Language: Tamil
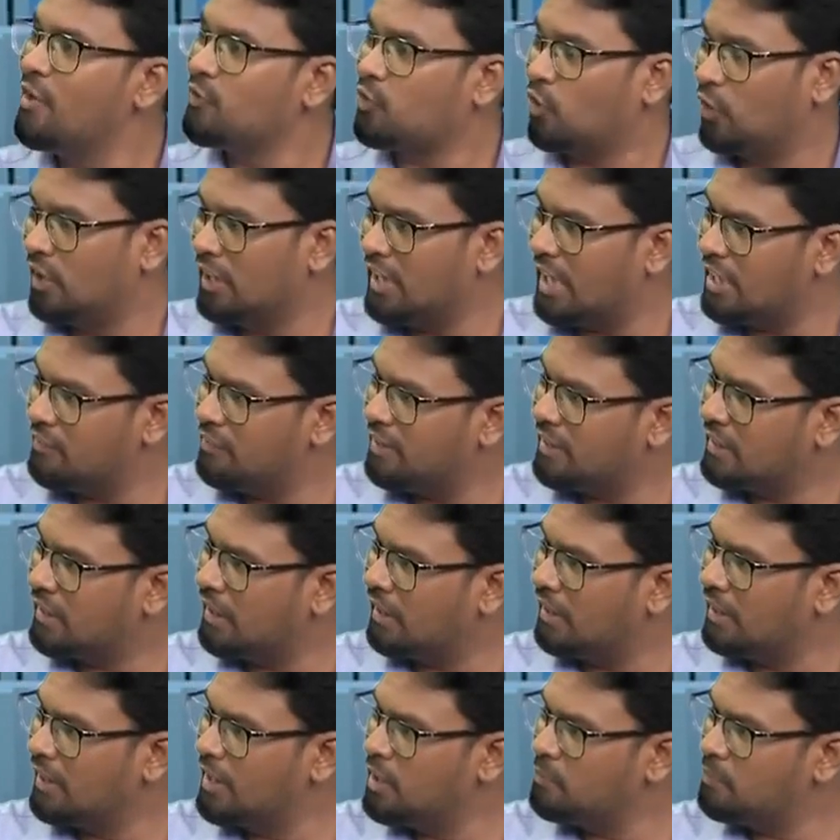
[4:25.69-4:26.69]
தொழில்
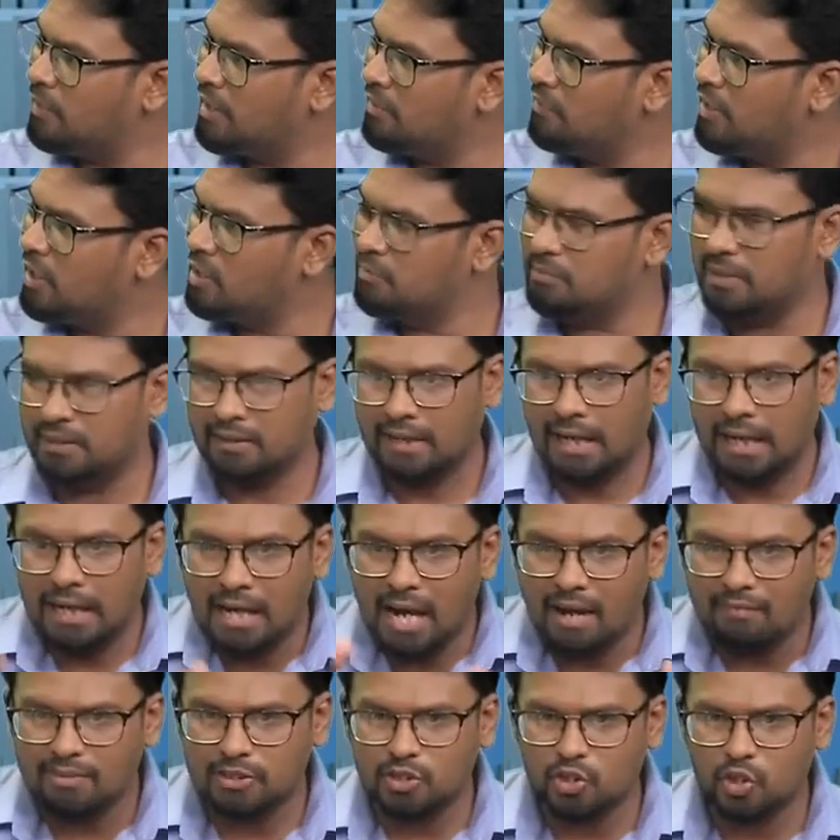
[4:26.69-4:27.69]
நடவடிக்கைகள் ஈடுபட வேண்டும் இந்த
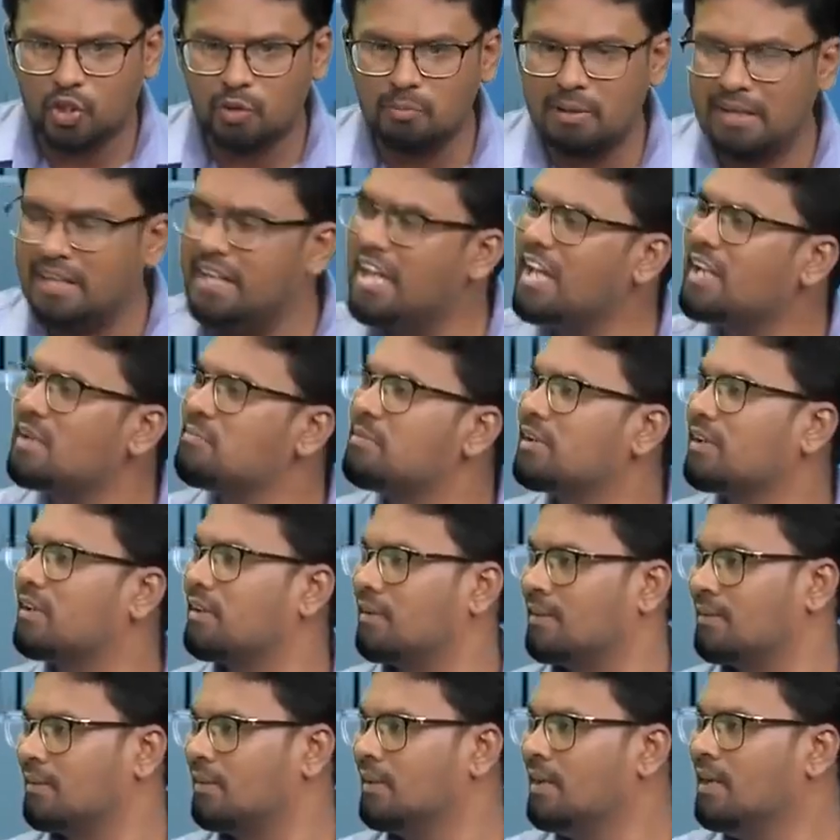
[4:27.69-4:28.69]
எல்லாவற்றுக்குமே நேரம்
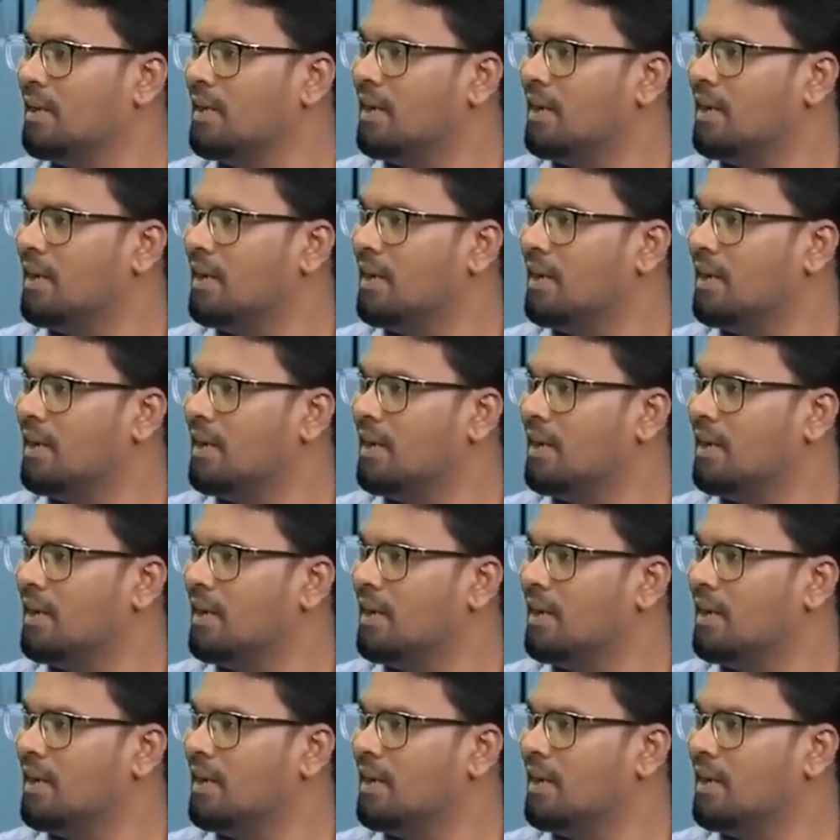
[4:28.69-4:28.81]
இருக்கிறது